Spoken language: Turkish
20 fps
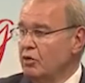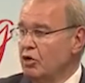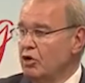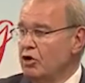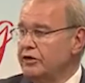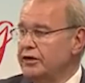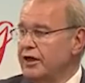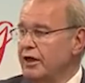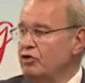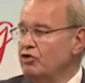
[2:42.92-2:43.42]

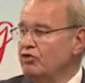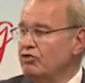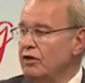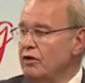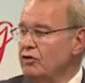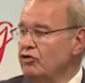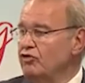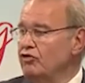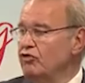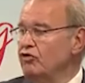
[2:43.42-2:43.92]
Bu ülke
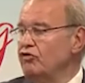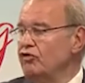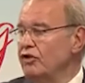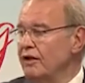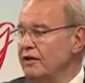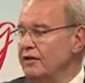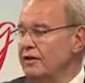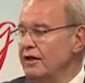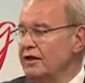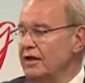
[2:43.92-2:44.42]
%100'ün
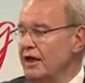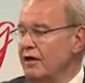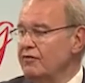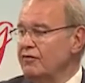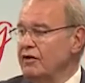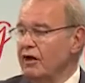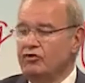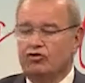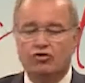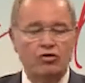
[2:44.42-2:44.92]
üzerindeki
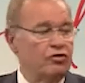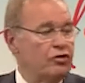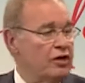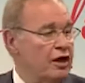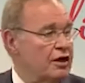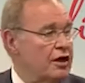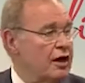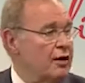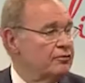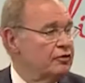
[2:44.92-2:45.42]
enflasyon
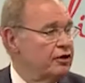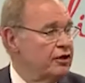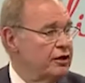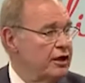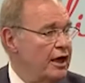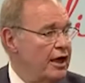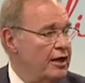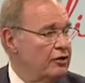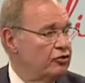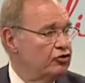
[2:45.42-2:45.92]

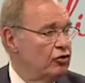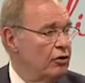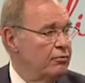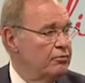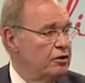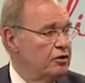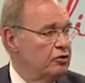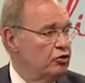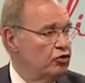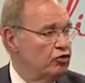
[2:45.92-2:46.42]
rakamlarını en son
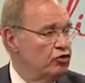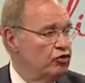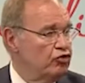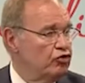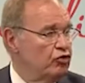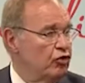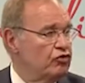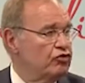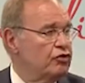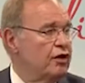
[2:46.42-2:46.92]

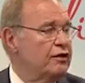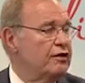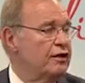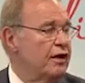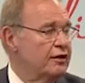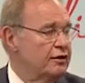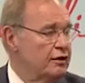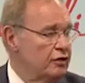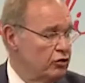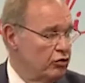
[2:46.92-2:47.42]

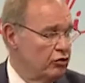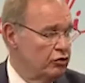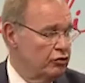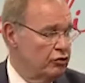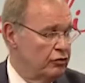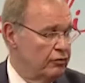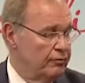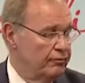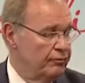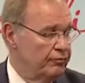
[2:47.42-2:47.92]
1990'larda gördü.